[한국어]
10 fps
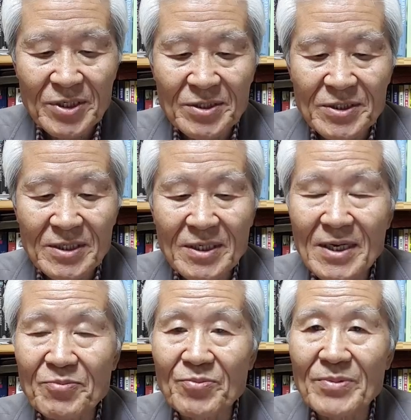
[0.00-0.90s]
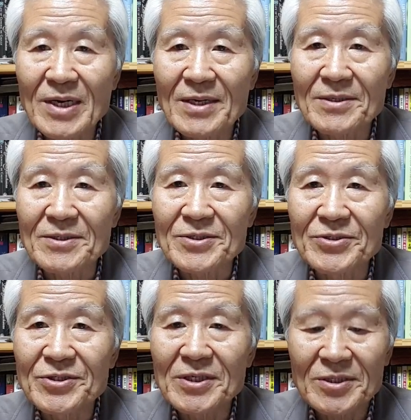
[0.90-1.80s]
이어지는 게 분명한
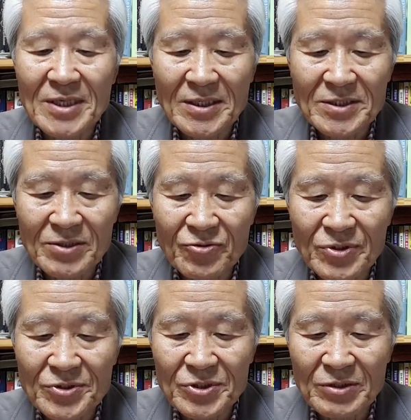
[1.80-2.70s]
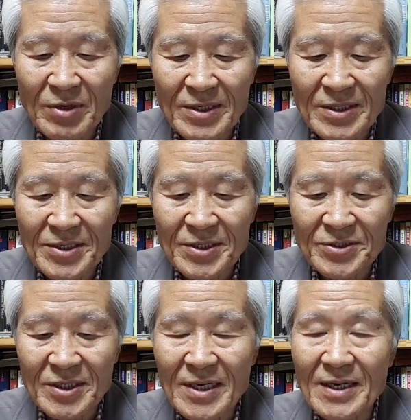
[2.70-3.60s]
전시 작전권 전환을
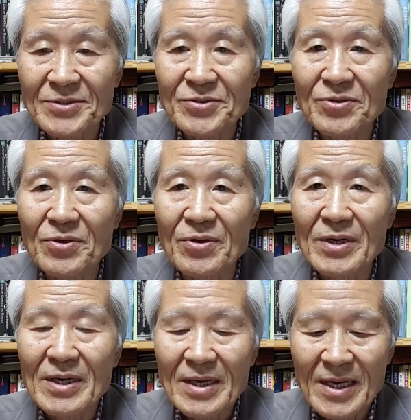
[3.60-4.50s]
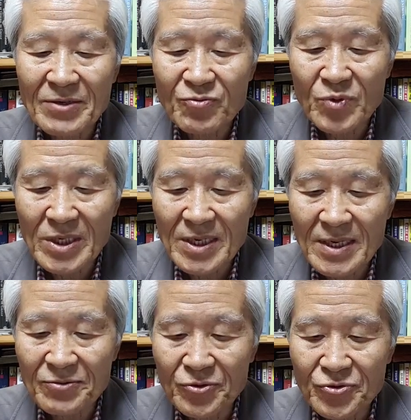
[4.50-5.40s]
결정해가지고 핵
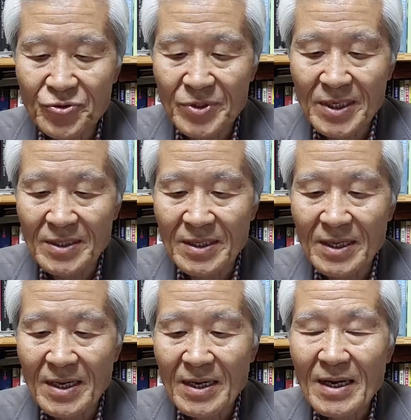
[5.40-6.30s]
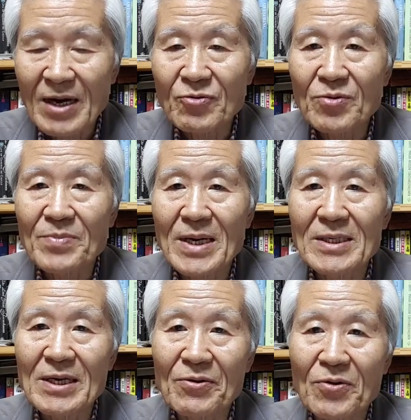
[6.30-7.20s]
위기에 노출된 한국
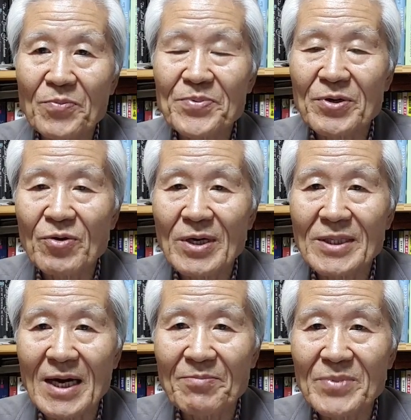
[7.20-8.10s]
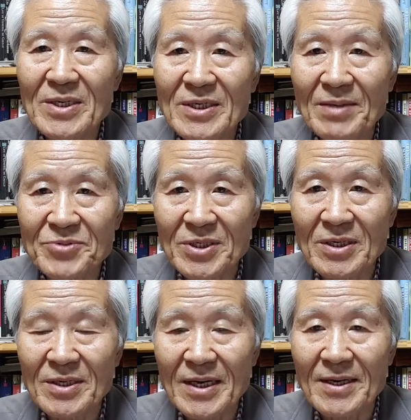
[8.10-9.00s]
방어에 꼭 필요한 한미연합
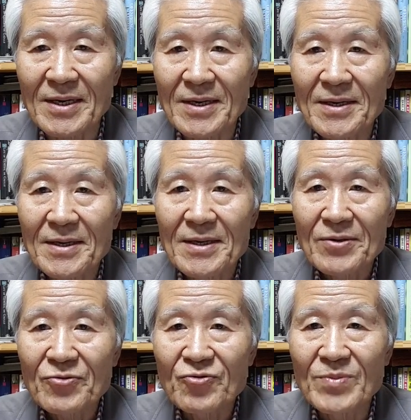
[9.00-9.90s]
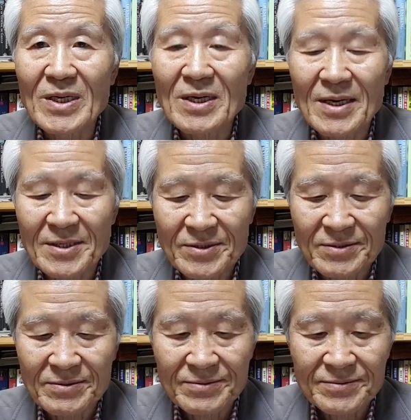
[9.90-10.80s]
전력에 구멍을 내는
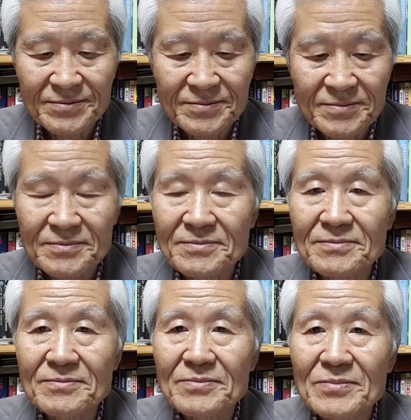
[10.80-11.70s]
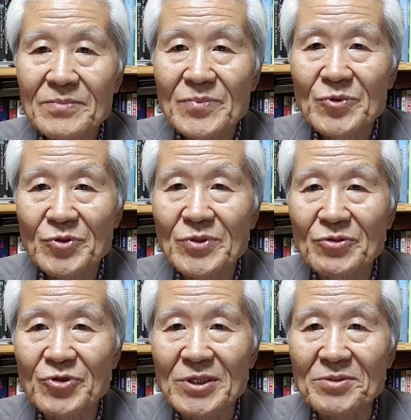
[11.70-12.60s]
조치를
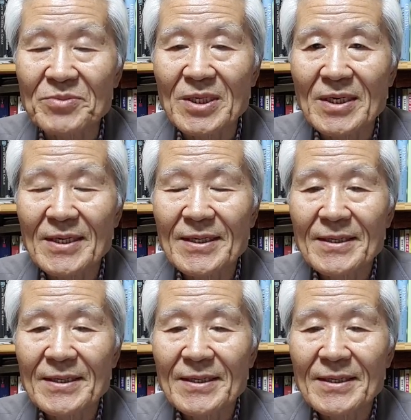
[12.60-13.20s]
취했습니다.